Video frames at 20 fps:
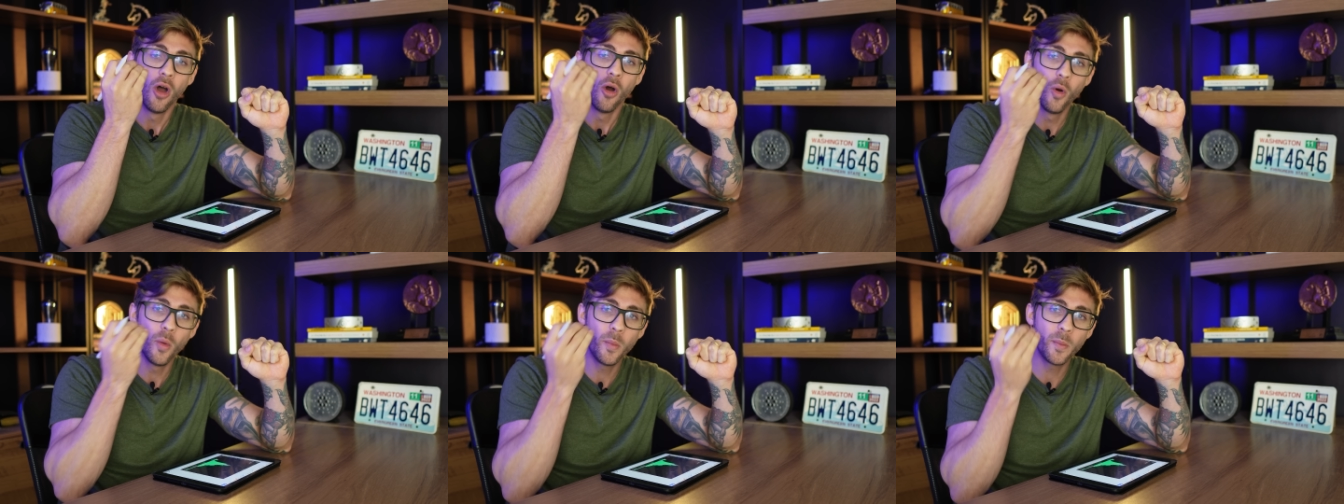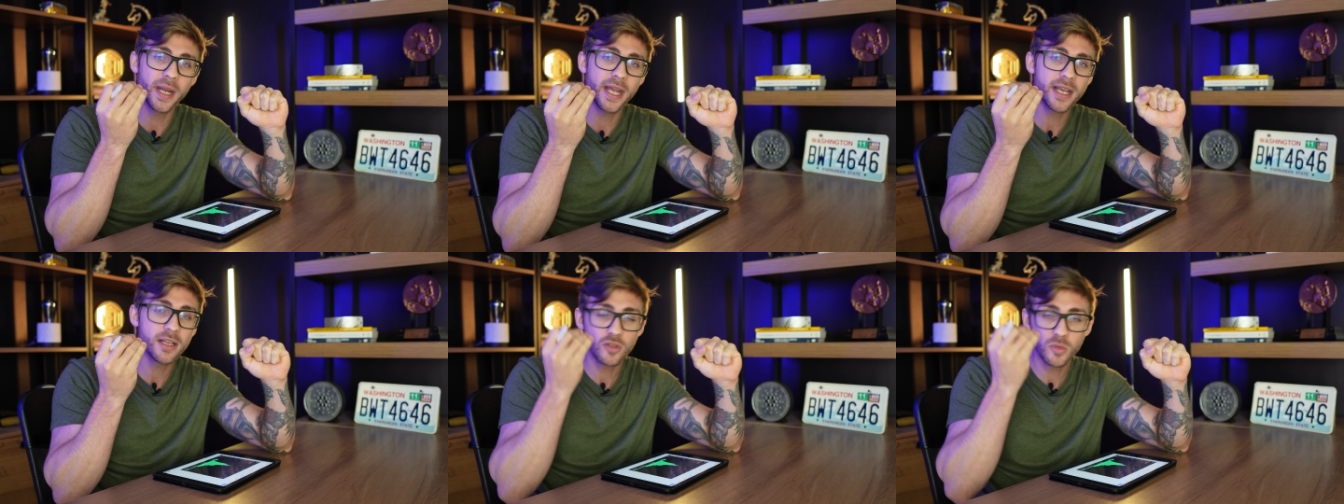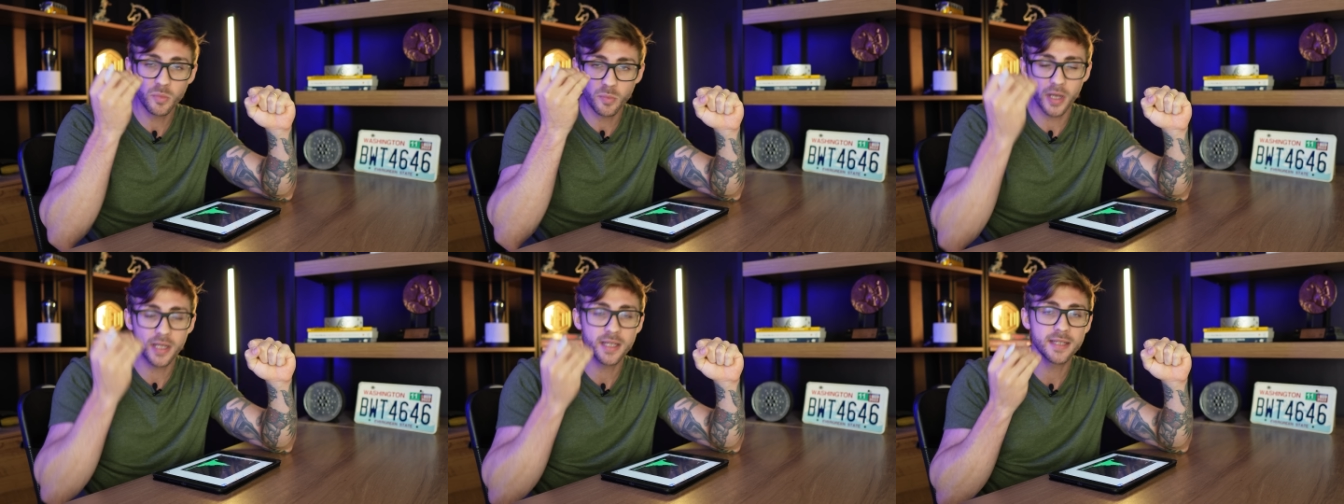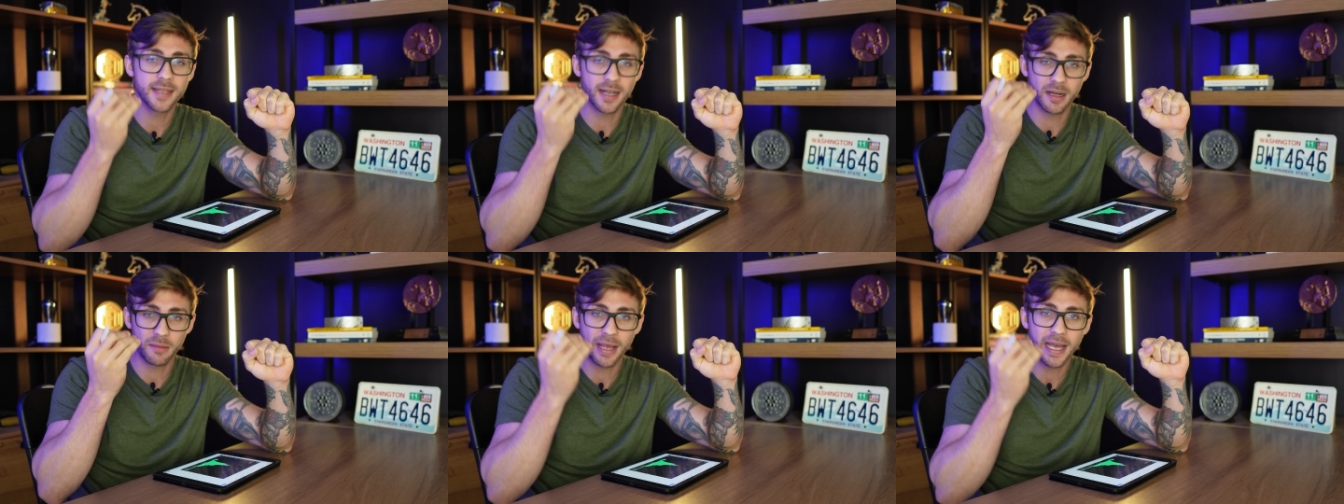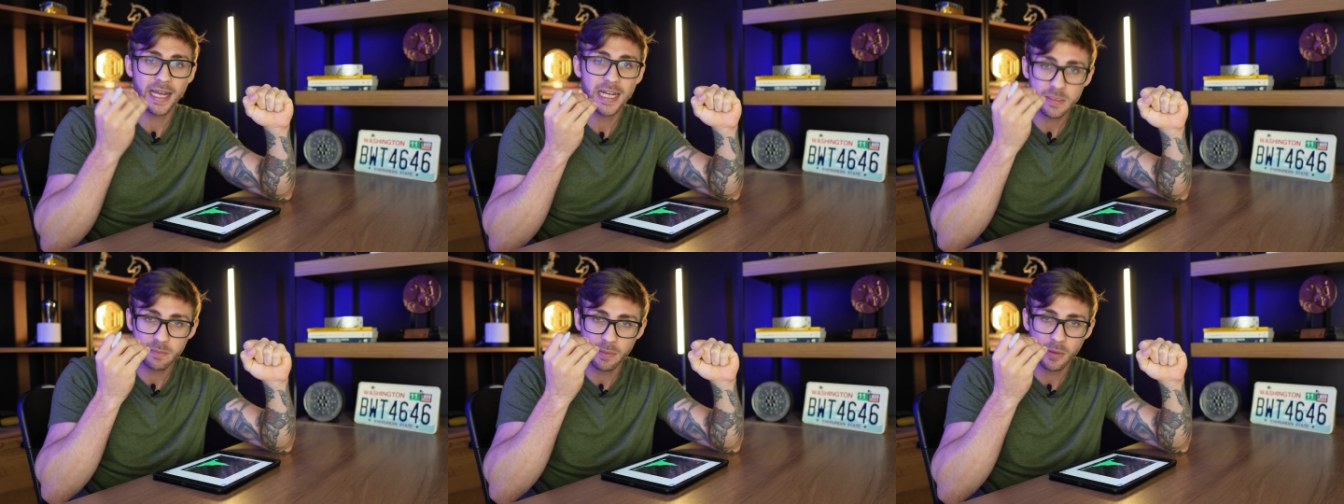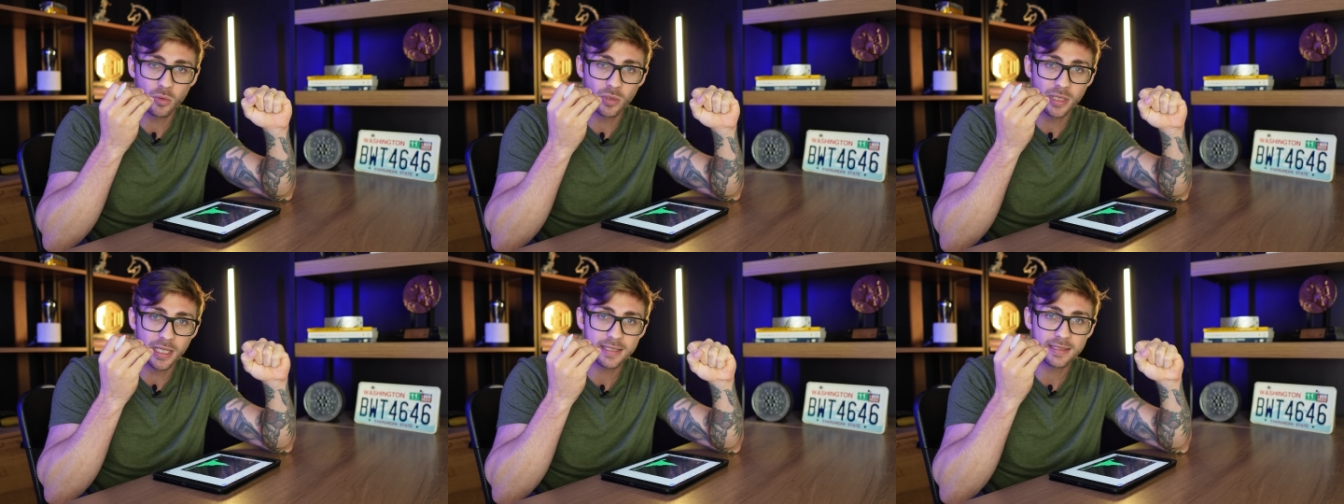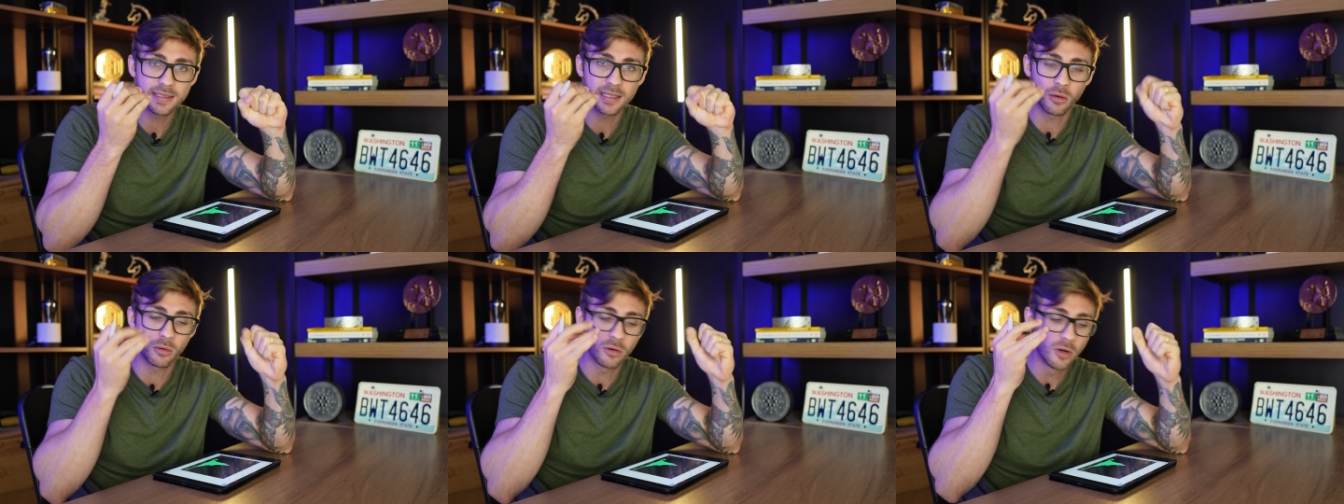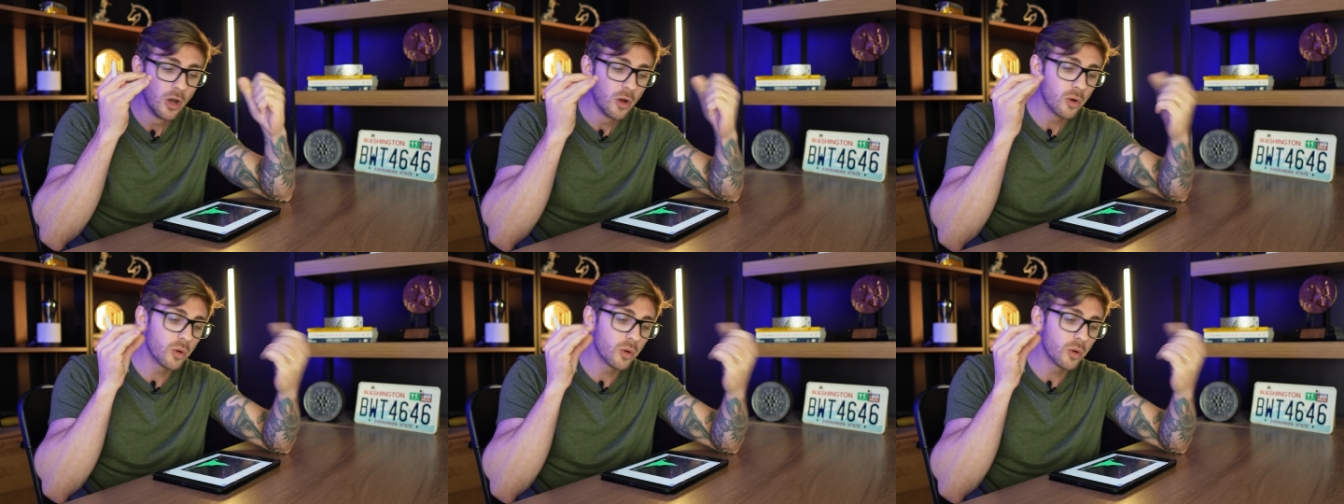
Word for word: O preço pode ser mera especulação.